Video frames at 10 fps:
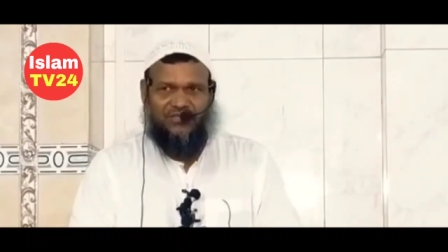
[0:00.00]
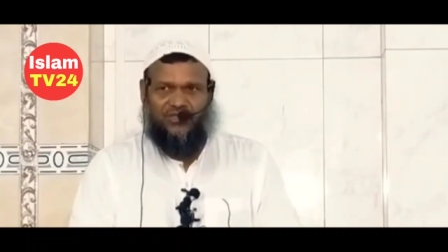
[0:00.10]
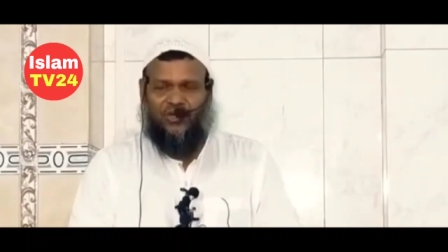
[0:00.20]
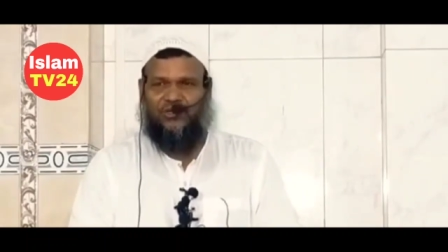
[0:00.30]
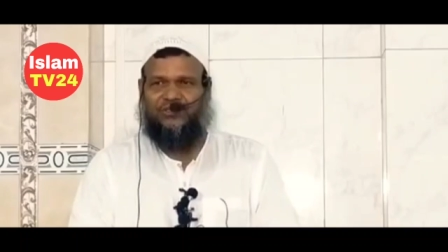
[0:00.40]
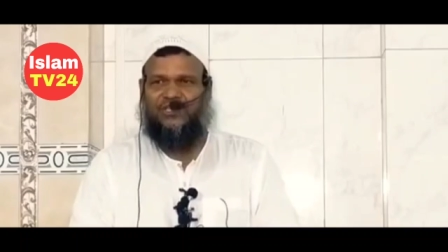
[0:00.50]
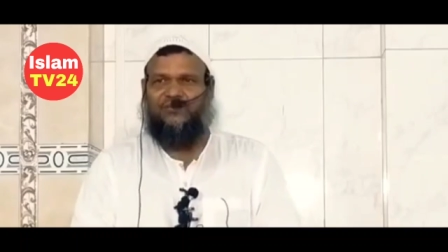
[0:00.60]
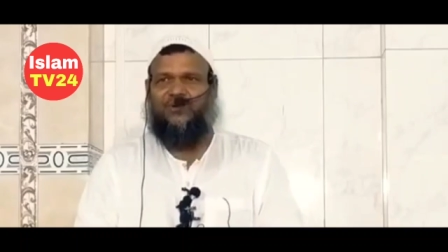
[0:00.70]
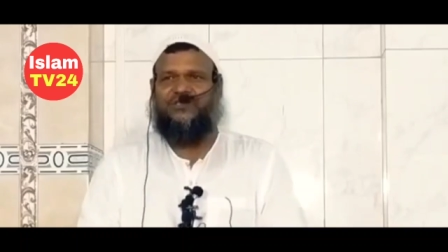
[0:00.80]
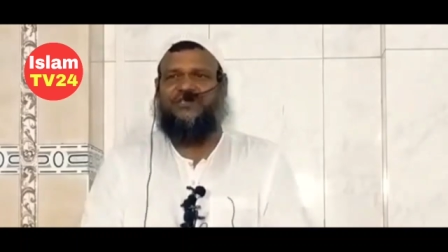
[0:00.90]
তখন তিনি
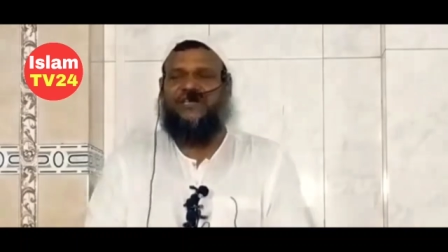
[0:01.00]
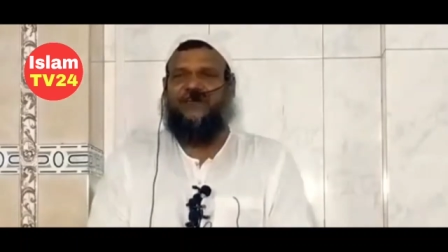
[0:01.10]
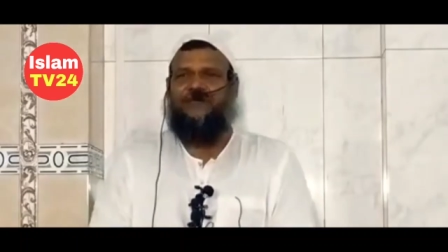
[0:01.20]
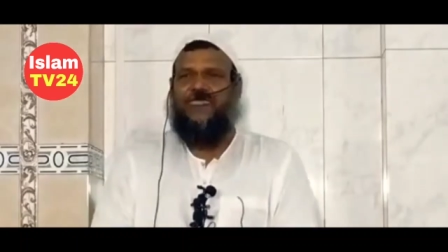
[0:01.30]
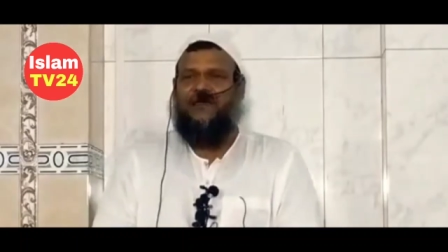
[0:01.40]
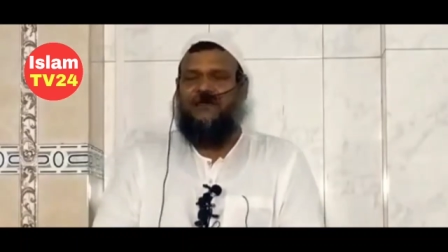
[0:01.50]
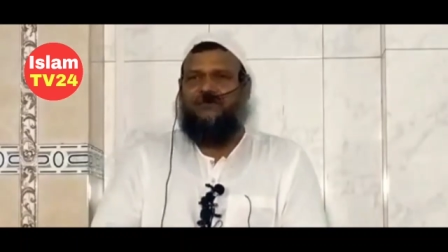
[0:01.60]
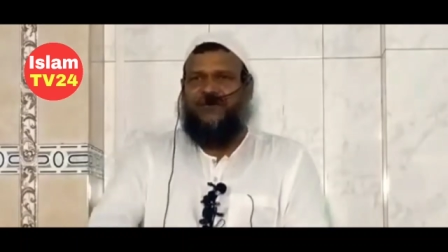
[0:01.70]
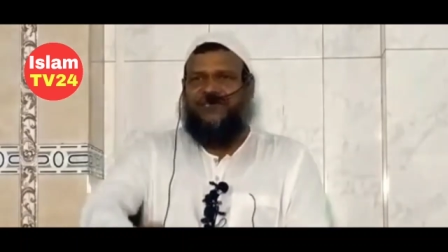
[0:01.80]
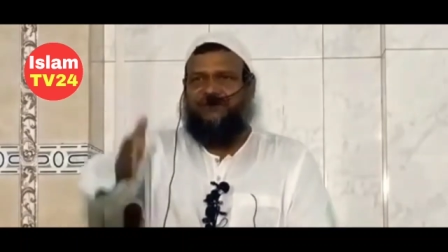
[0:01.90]
বলছিলেন
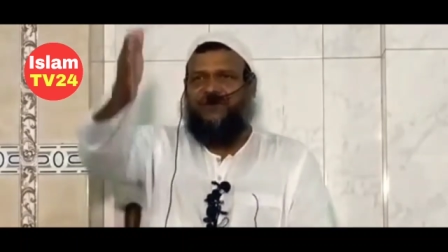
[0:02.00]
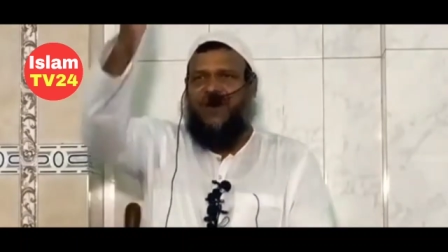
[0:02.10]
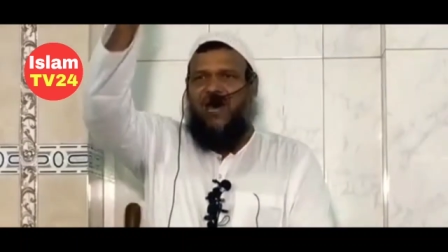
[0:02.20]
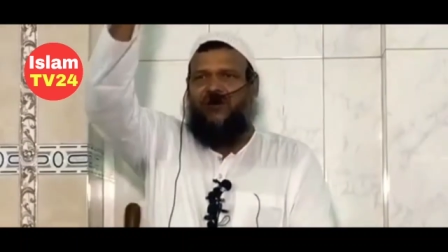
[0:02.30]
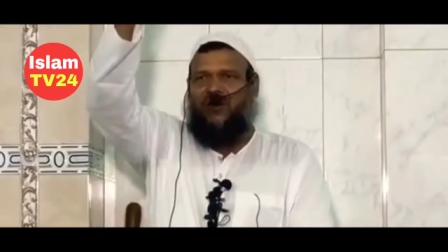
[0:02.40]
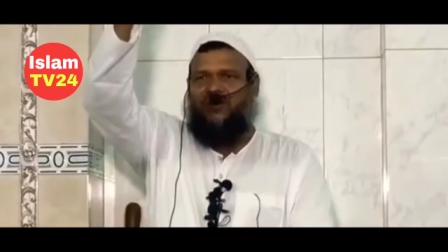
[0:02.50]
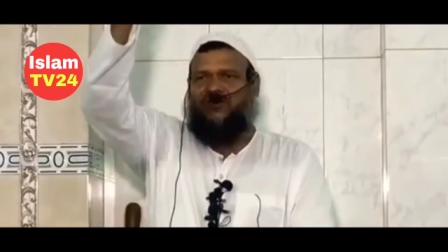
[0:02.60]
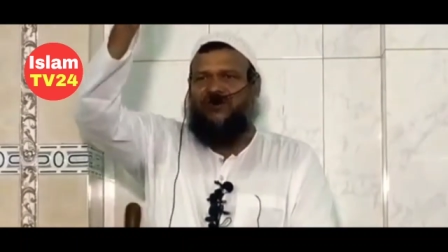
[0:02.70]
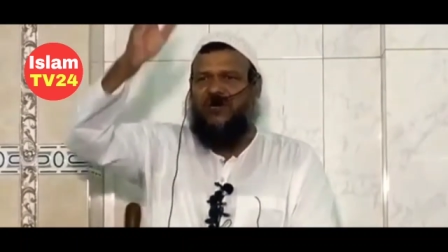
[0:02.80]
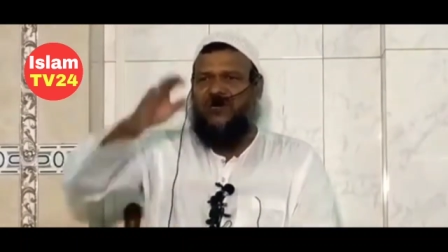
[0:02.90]
পৃথিবীর মানুষ
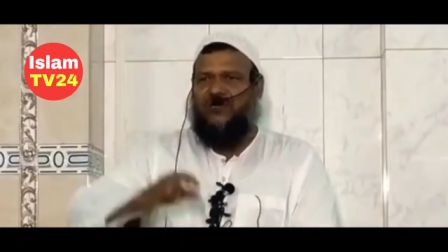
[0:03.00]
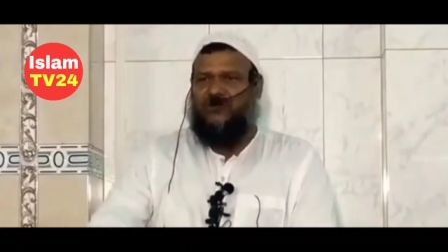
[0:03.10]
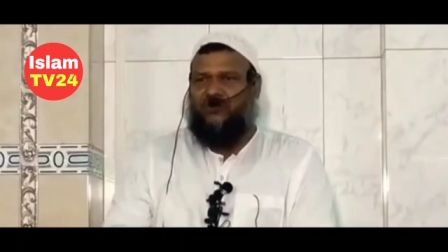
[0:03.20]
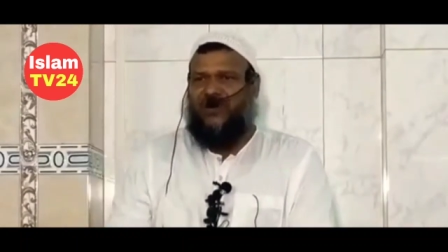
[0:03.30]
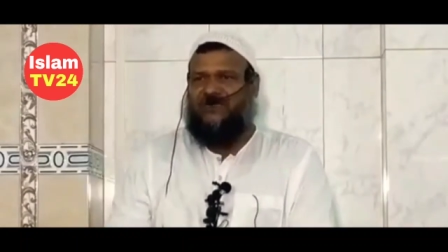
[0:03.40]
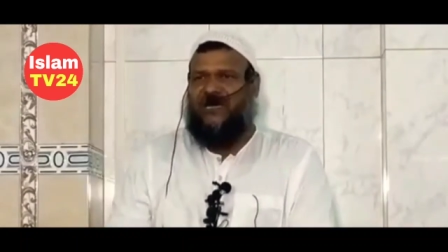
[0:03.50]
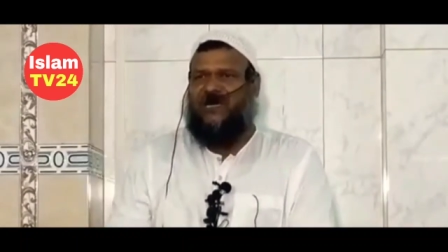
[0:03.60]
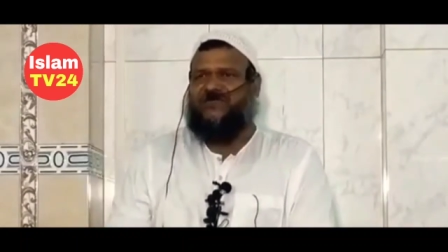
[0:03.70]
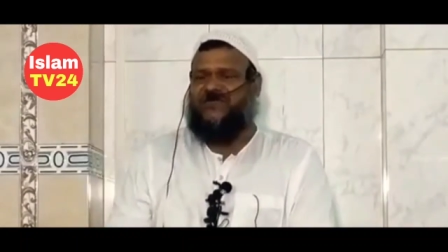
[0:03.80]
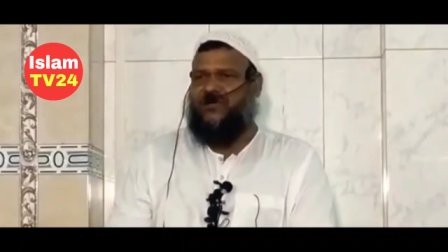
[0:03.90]
তোমরা
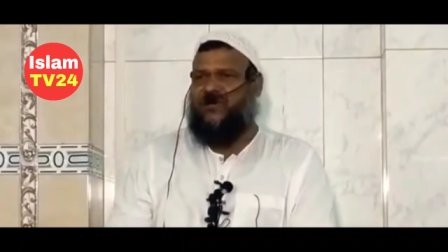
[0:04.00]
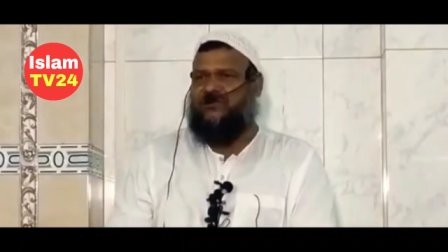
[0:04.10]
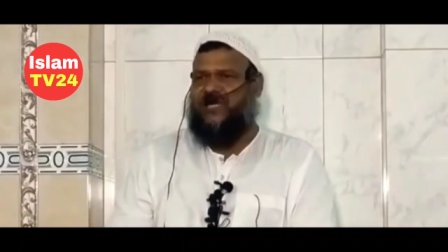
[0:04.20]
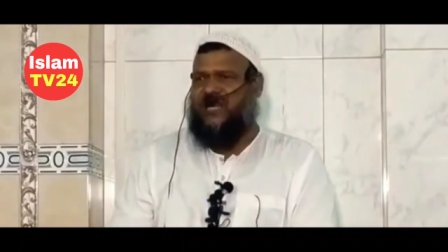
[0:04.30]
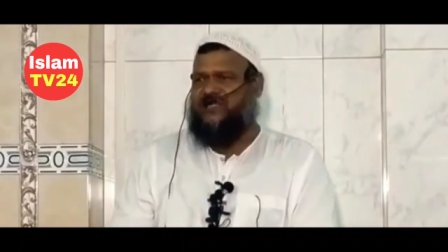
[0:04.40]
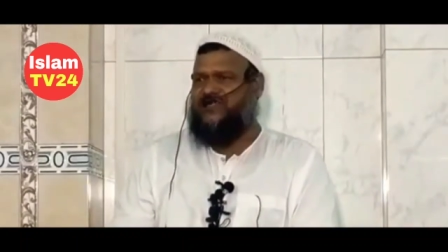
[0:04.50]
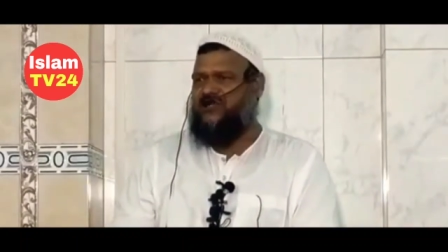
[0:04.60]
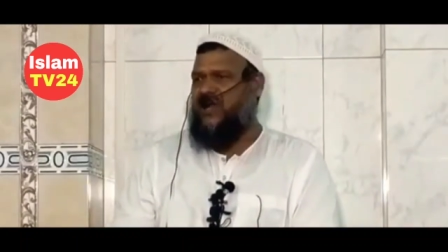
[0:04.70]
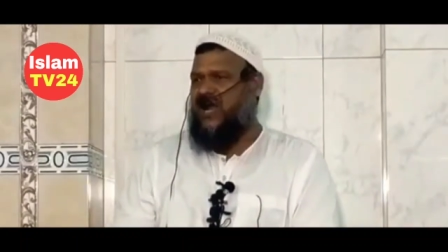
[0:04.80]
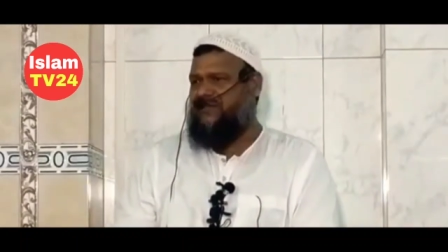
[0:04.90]
যারা চিনো তারা
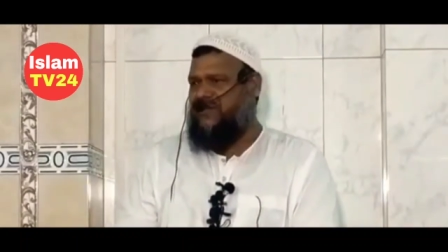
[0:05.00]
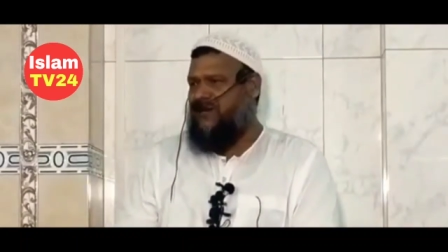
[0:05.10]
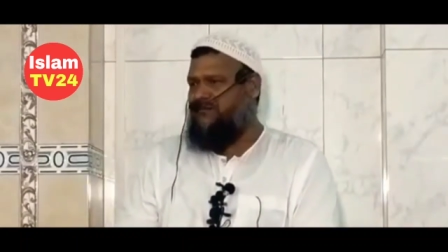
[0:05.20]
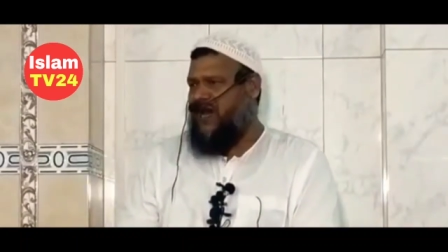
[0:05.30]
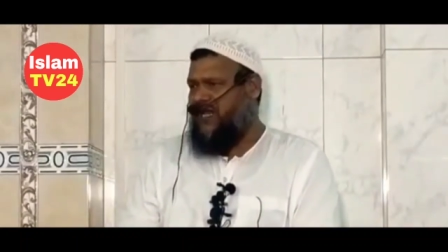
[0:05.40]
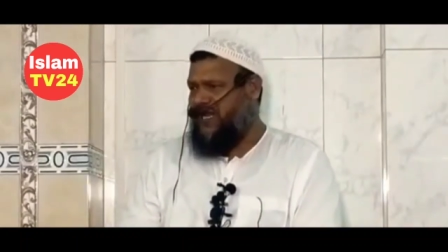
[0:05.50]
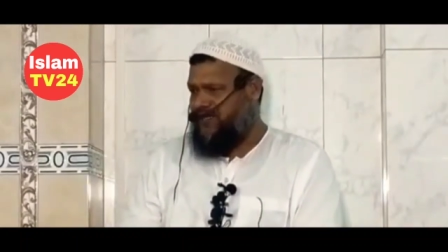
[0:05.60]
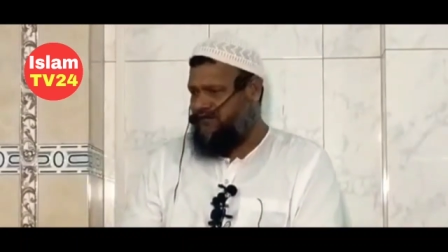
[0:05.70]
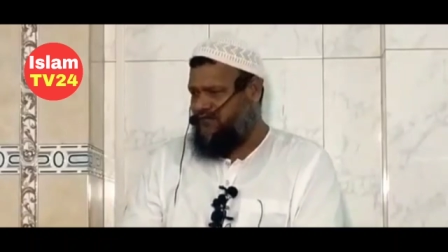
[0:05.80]
চিনো আমি এমাম্মা আলেক